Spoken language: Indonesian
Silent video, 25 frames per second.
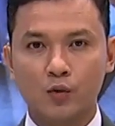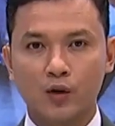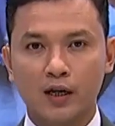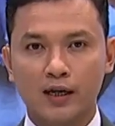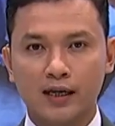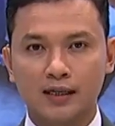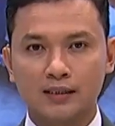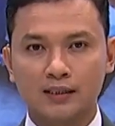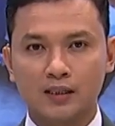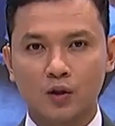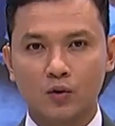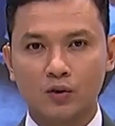
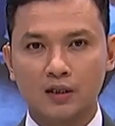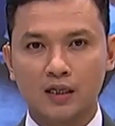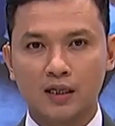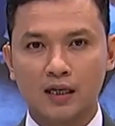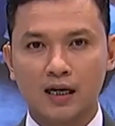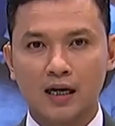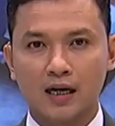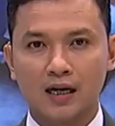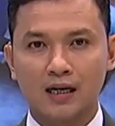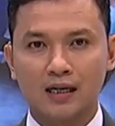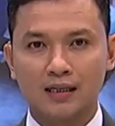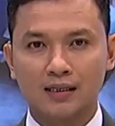wilayah Jawa
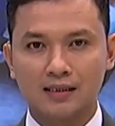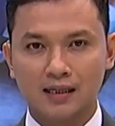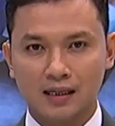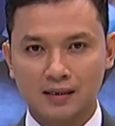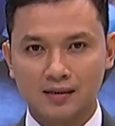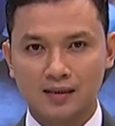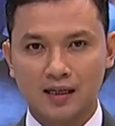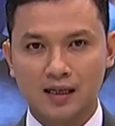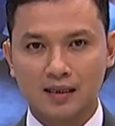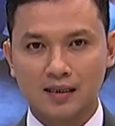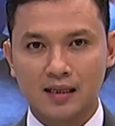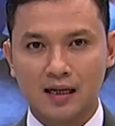Tengah
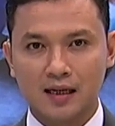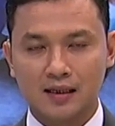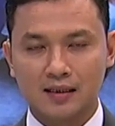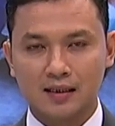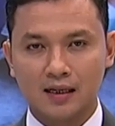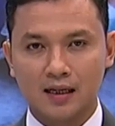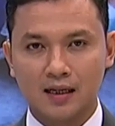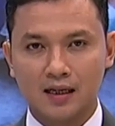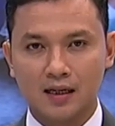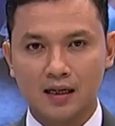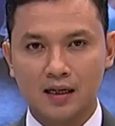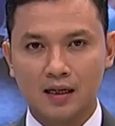dan
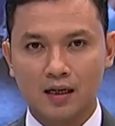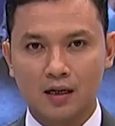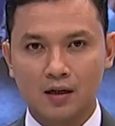sekitarnya.